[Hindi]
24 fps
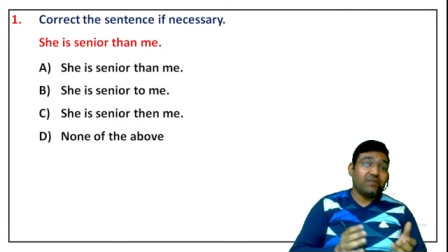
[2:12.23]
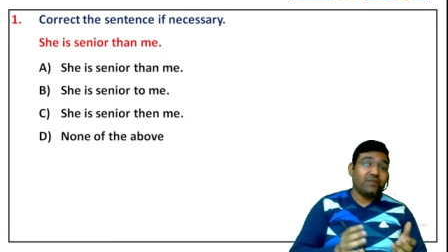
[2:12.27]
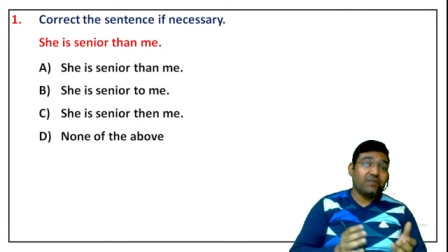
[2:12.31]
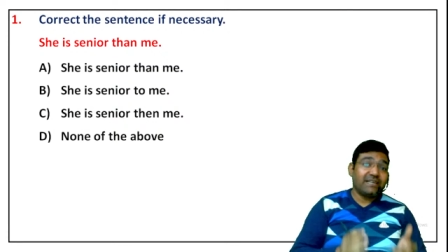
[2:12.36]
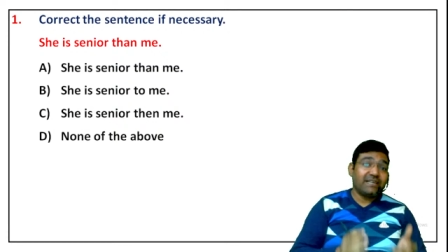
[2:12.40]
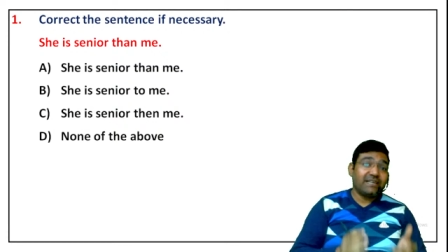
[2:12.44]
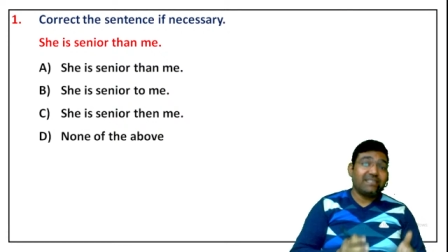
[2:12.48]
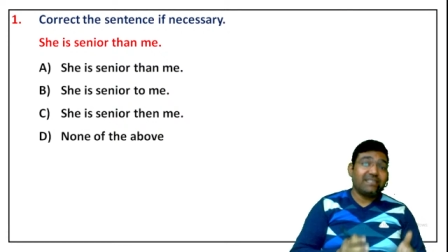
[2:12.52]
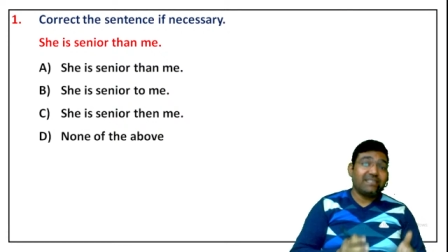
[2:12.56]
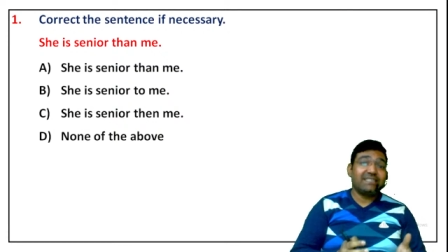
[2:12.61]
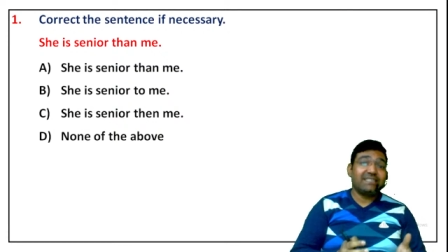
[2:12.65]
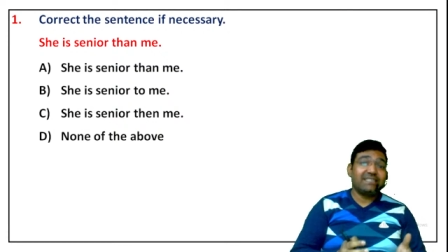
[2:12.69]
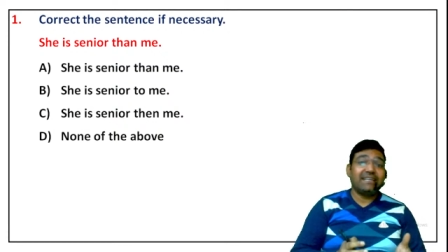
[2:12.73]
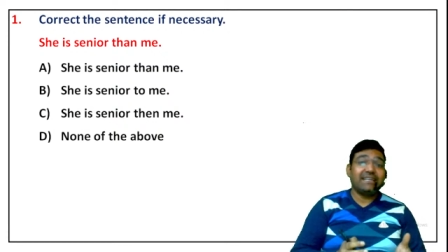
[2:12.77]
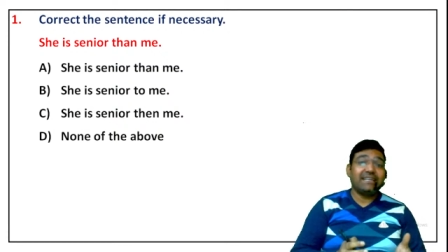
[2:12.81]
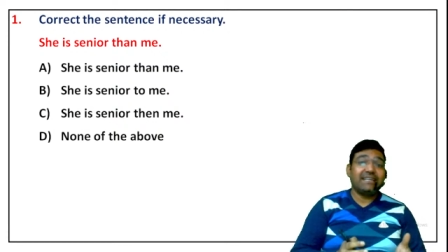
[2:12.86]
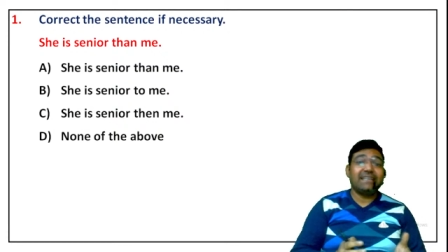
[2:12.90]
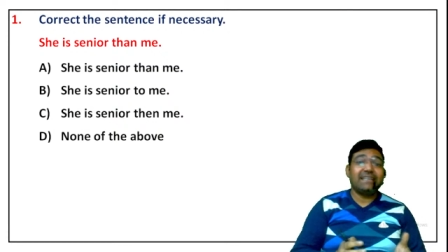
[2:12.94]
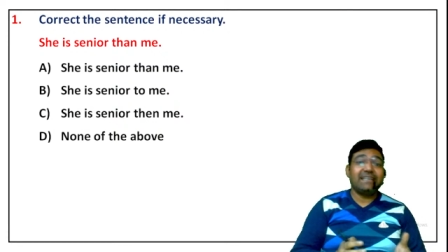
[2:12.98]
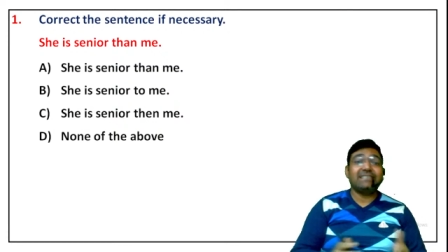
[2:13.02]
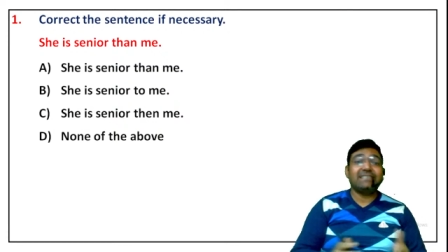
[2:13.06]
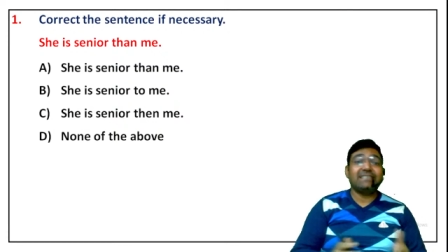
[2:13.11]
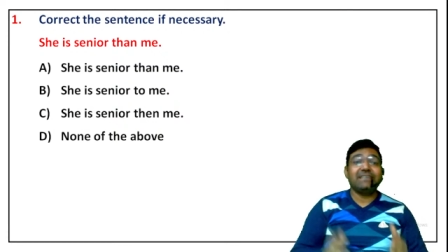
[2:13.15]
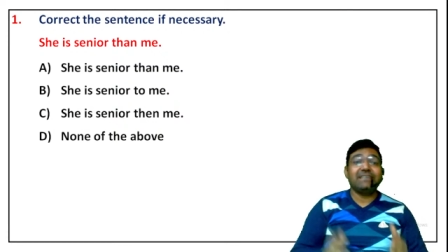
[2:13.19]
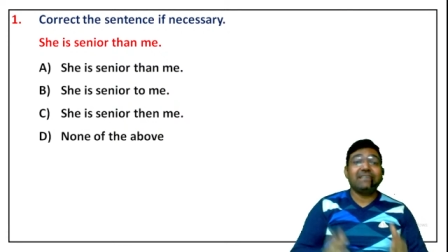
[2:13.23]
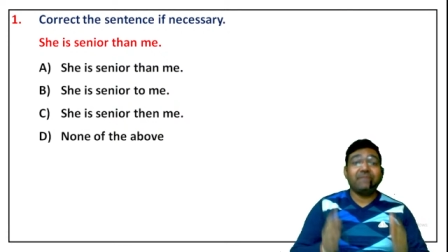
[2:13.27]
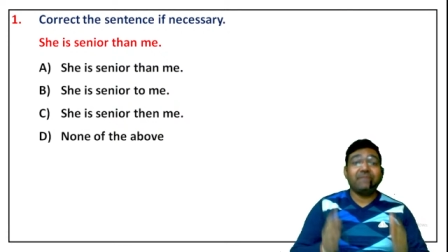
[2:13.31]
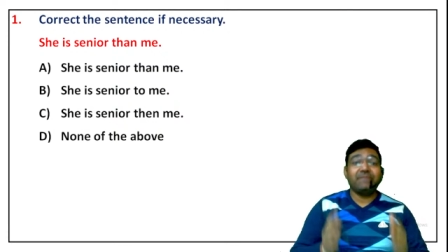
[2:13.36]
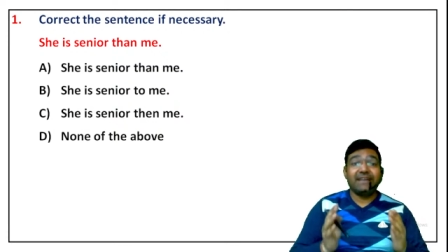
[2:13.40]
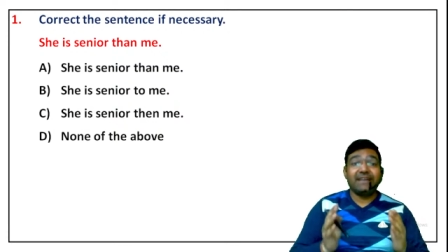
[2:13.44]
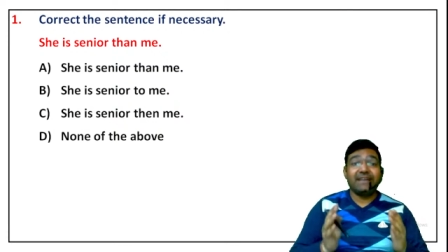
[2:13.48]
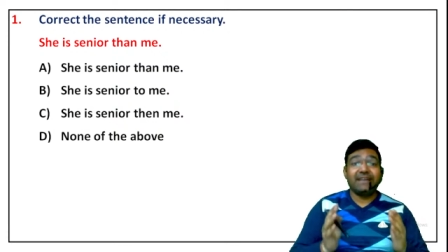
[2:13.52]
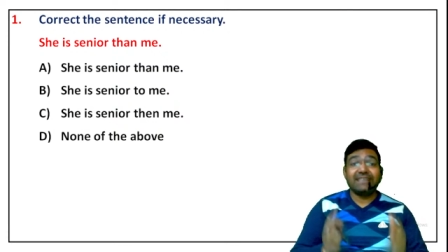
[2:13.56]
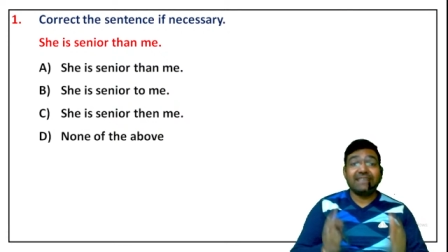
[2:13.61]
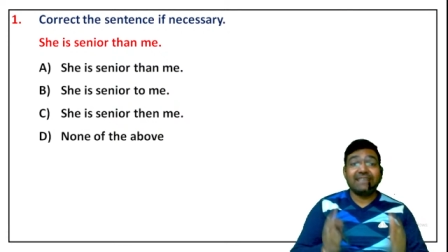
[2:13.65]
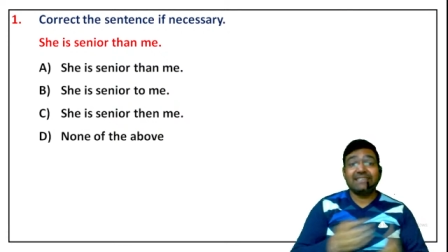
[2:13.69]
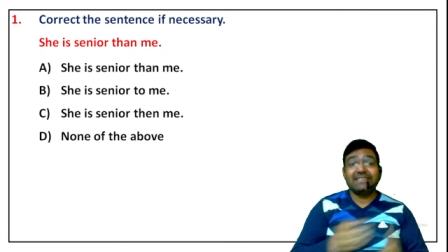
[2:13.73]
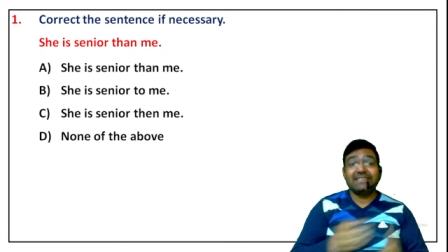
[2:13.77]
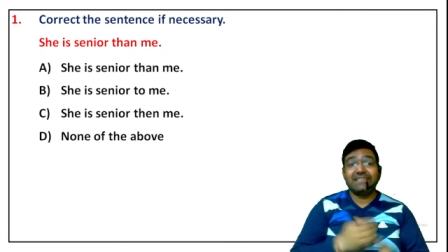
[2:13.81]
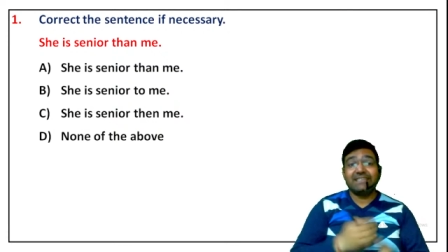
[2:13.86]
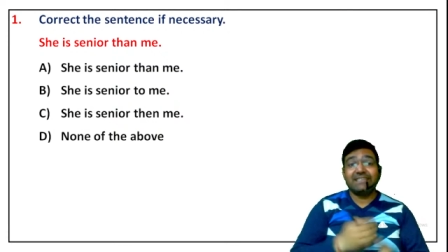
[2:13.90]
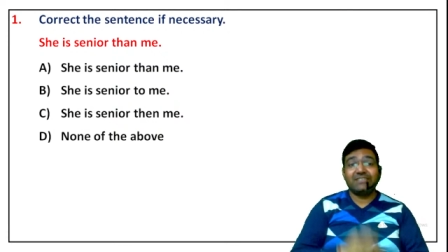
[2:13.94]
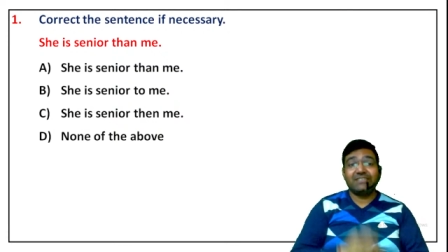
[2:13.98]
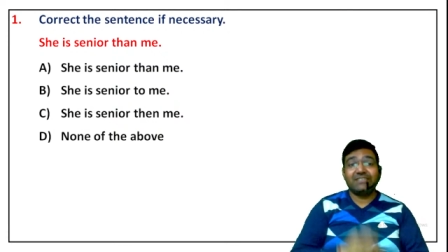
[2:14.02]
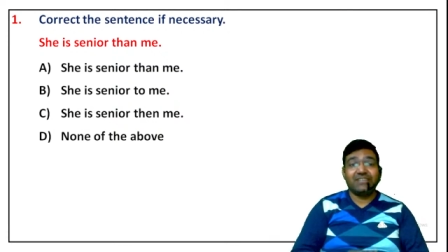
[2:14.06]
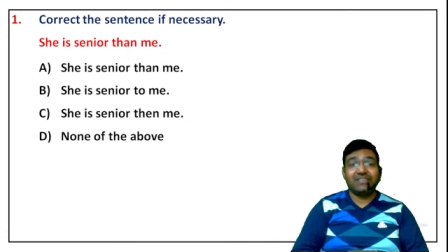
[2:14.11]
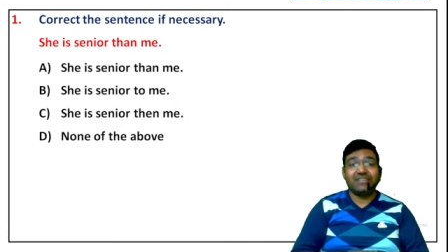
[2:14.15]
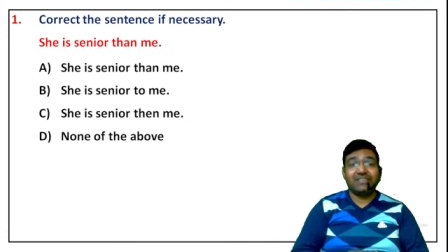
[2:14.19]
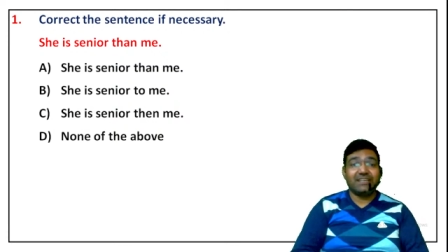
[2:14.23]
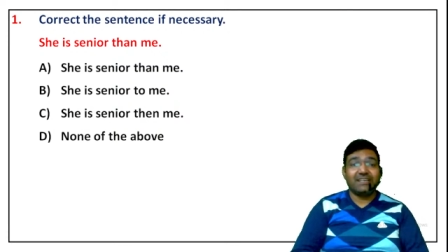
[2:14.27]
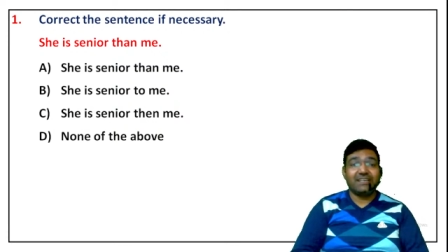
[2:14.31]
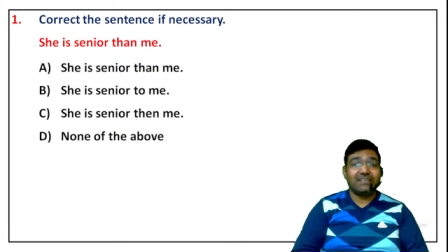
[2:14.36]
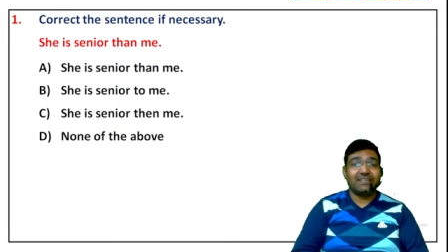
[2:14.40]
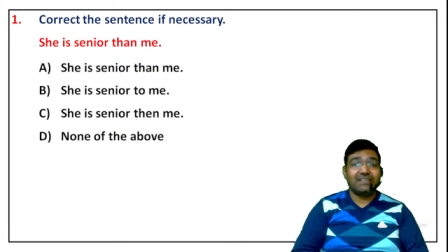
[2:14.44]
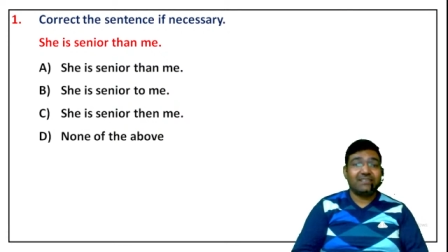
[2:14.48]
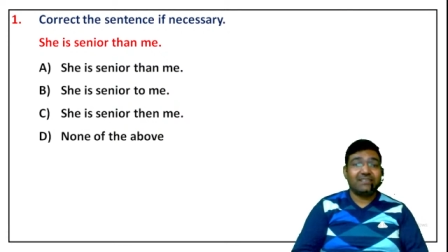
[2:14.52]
करेक्ट द सेंटेंस इफ नेसेसरी इज देयर